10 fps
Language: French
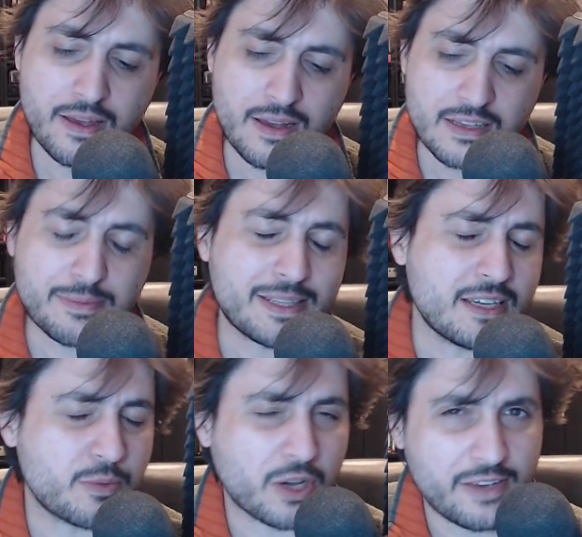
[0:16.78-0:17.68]
Ce matin, je
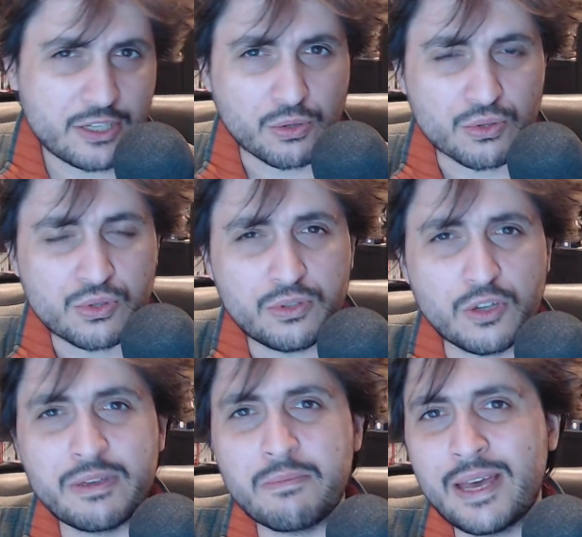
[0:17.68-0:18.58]
me réveille, je consulte
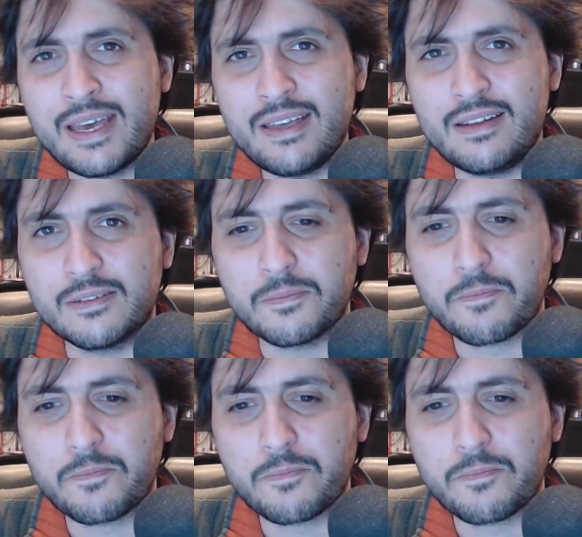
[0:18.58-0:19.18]
mes mails